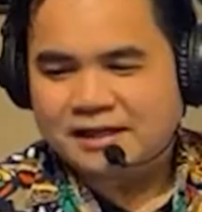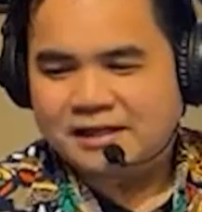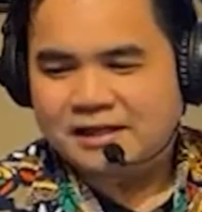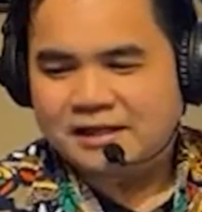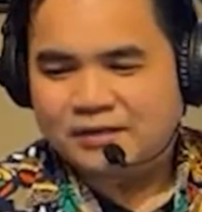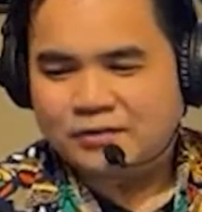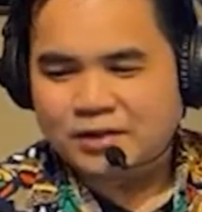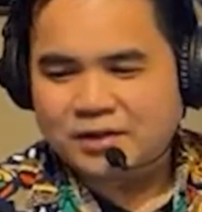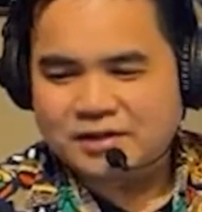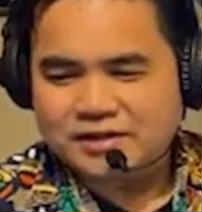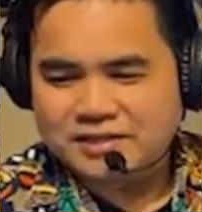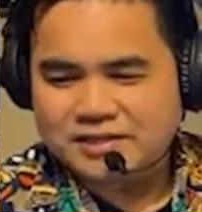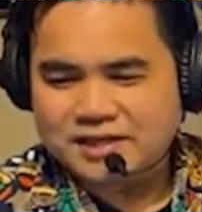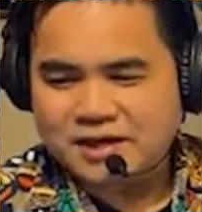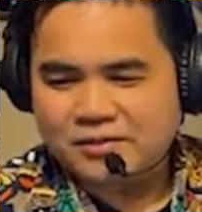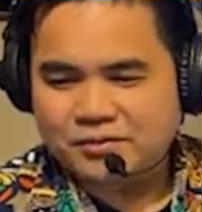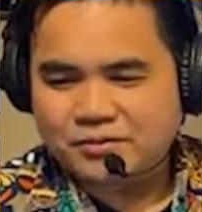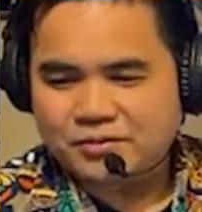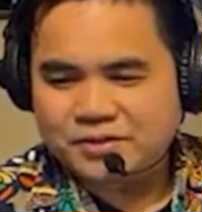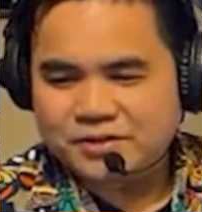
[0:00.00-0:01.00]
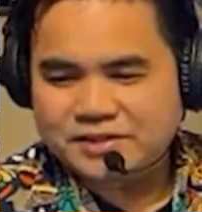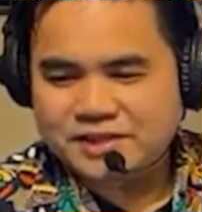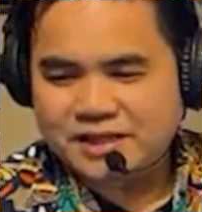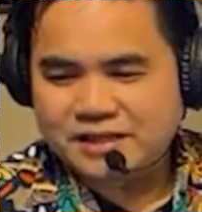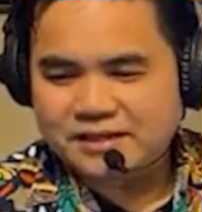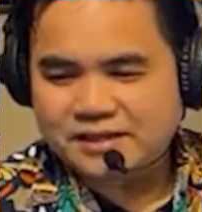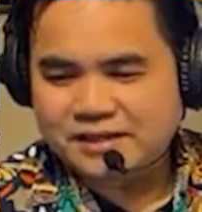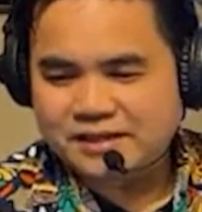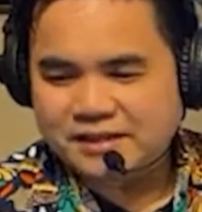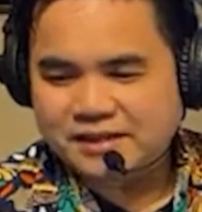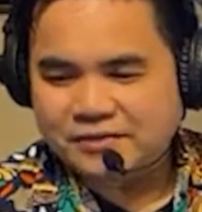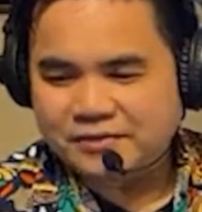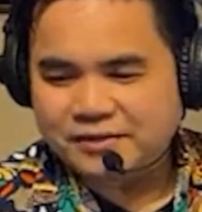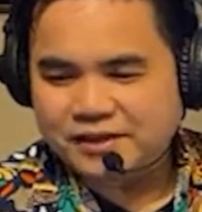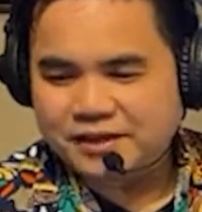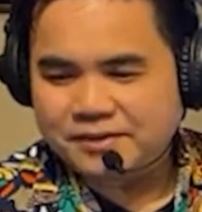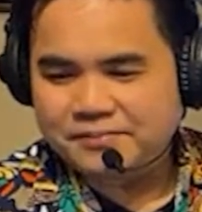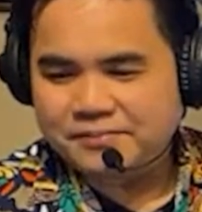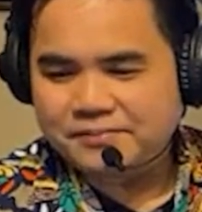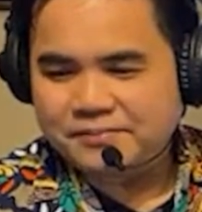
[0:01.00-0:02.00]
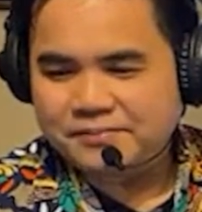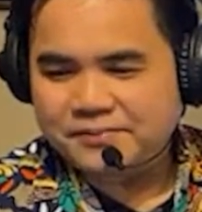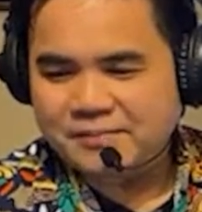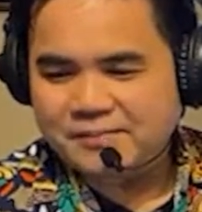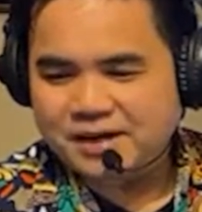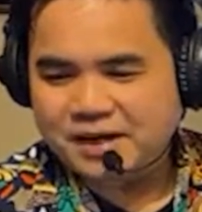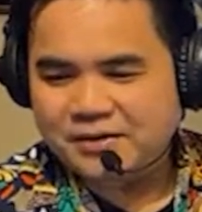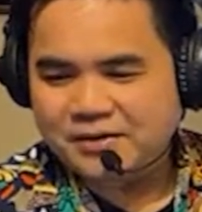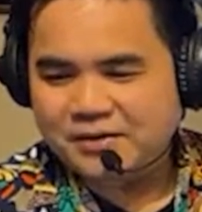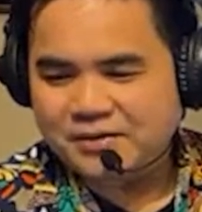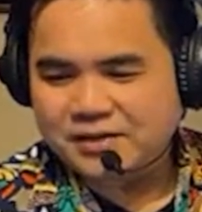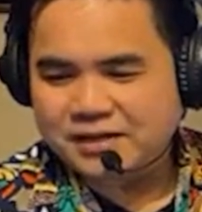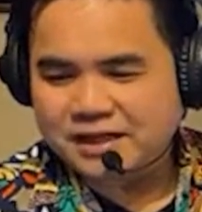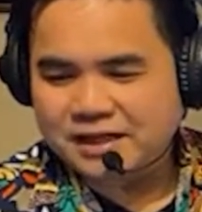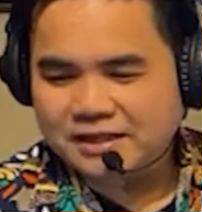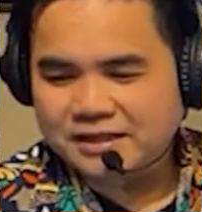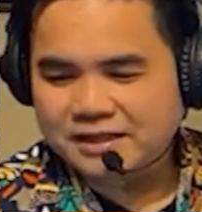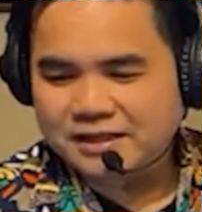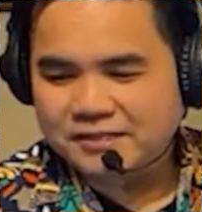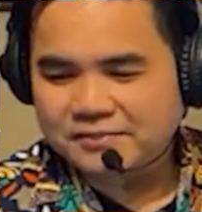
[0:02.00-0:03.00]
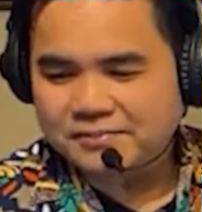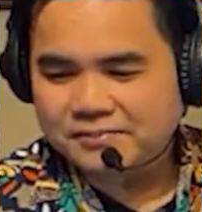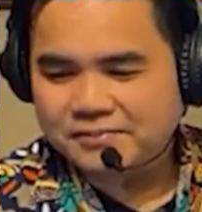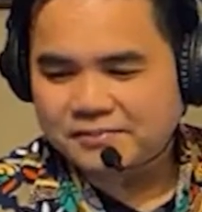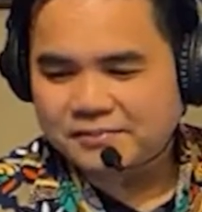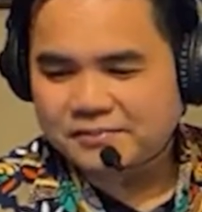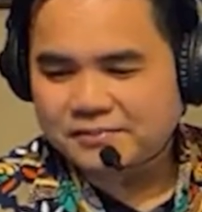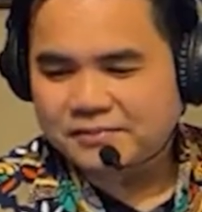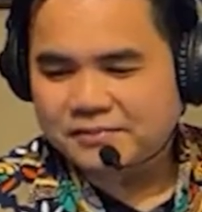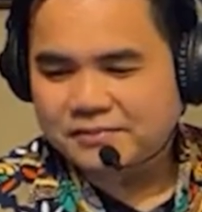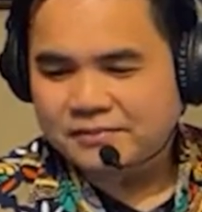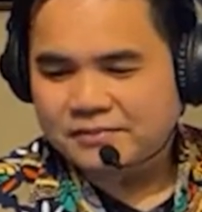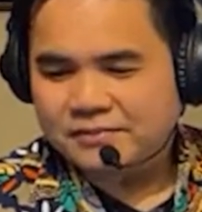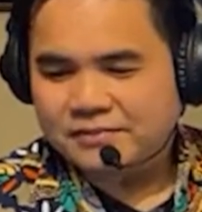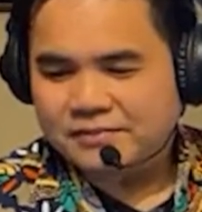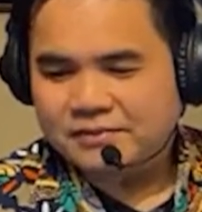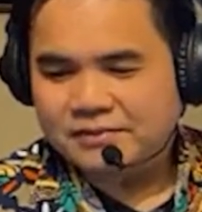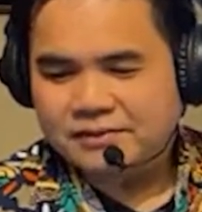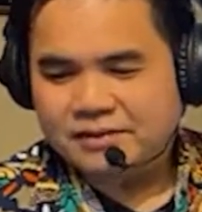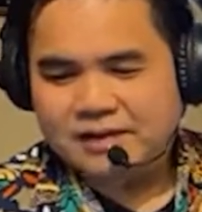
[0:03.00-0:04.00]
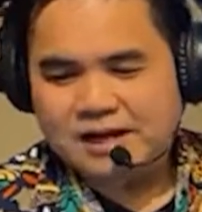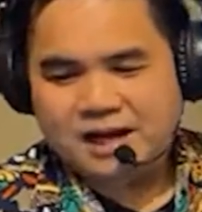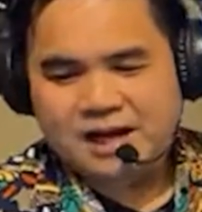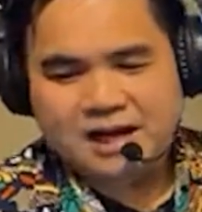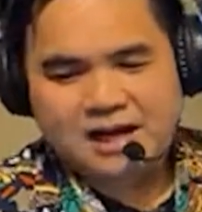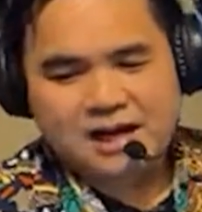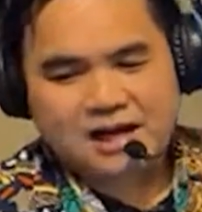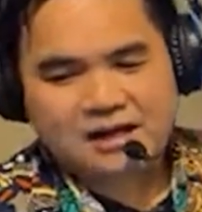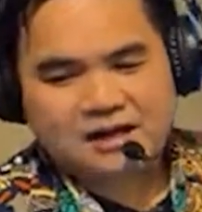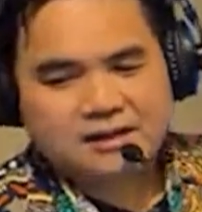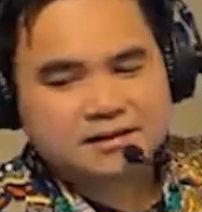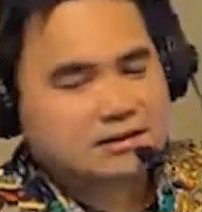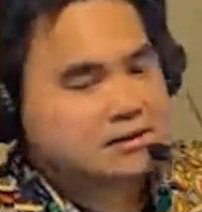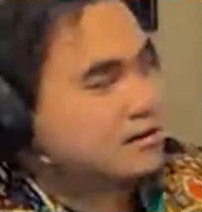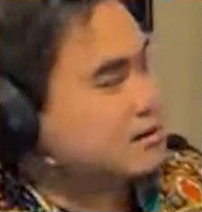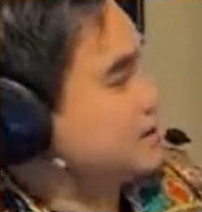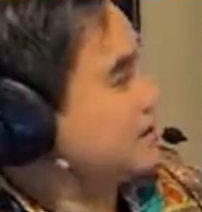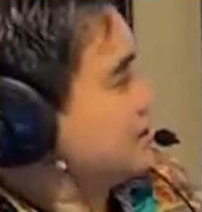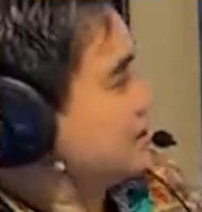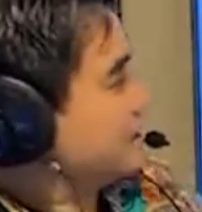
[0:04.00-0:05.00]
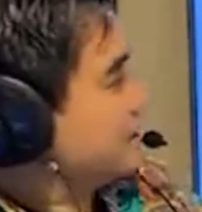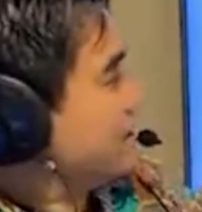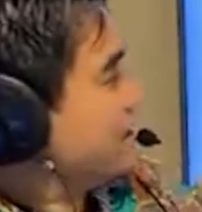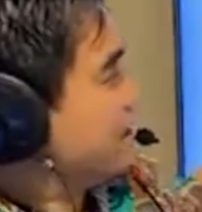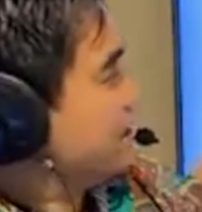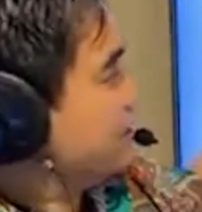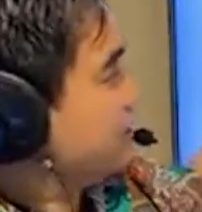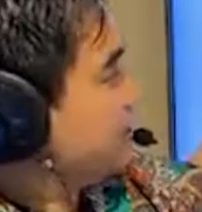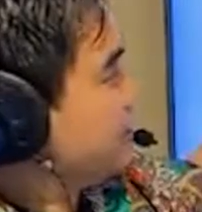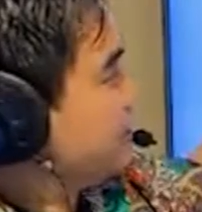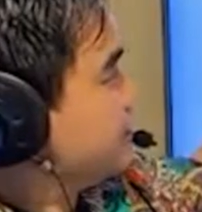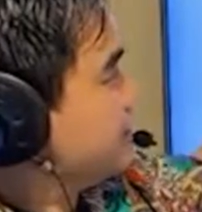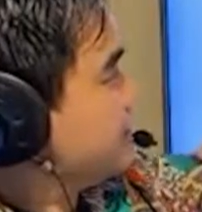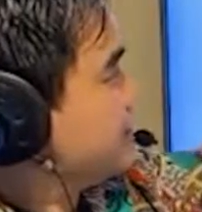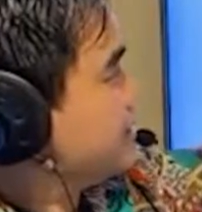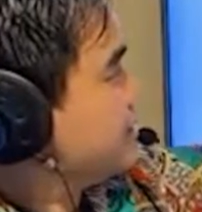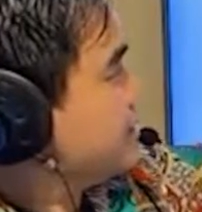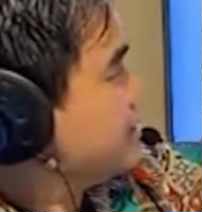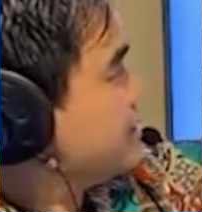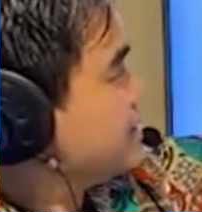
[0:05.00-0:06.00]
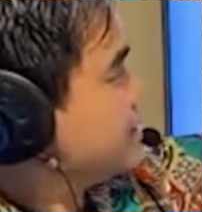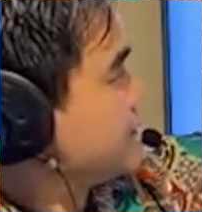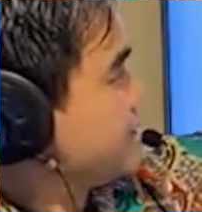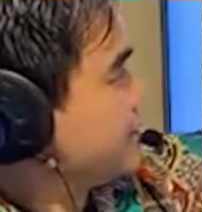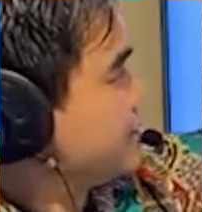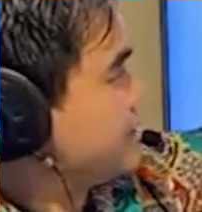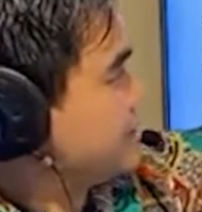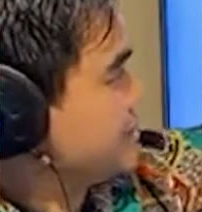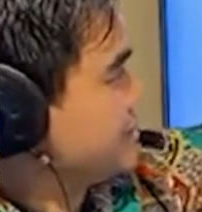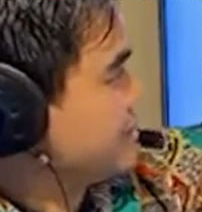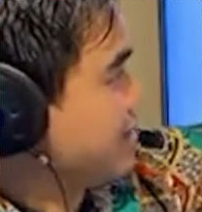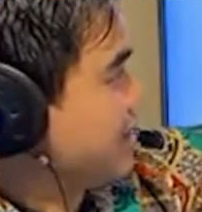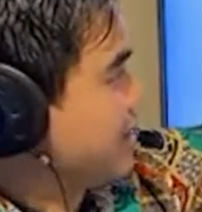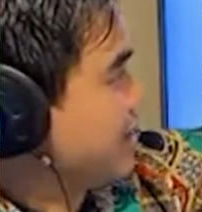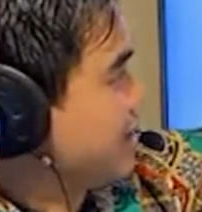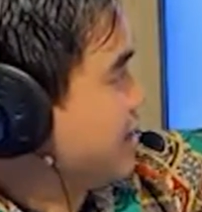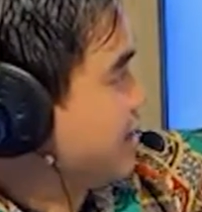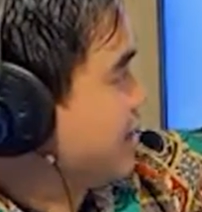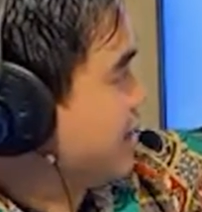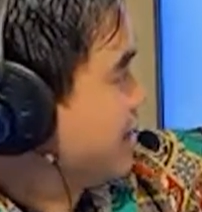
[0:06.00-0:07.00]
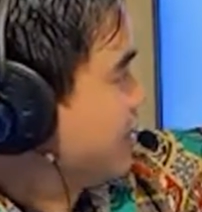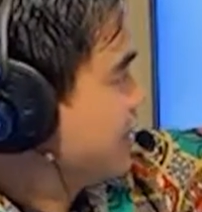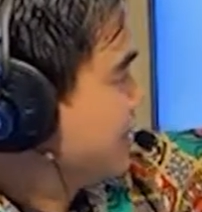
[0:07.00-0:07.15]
thì tuần sau tôi sẽ giới thiệu tiếp cái model kế tiếp là Cutcraft Seven Star